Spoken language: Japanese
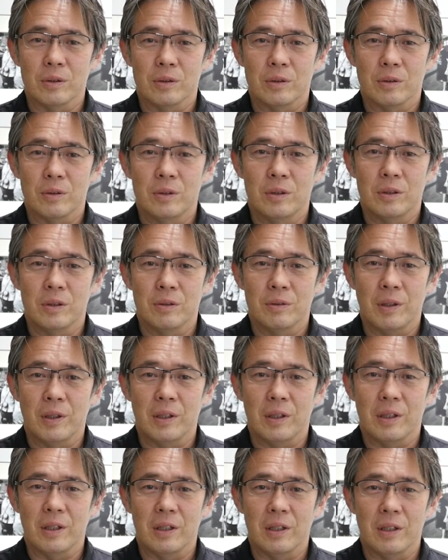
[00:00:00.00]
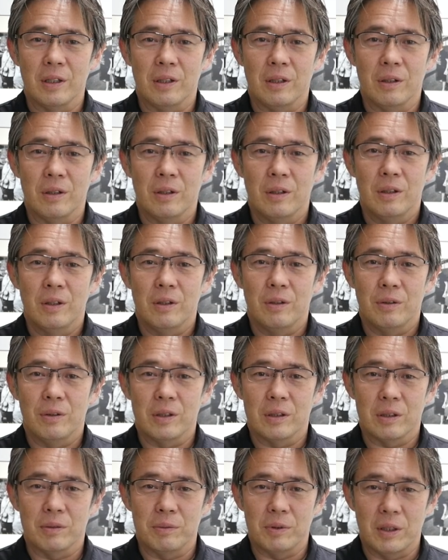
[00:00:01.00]
祝日は、えー、お
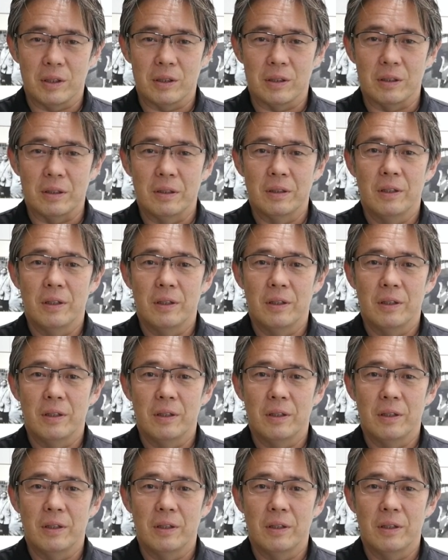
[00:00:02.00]
休みです。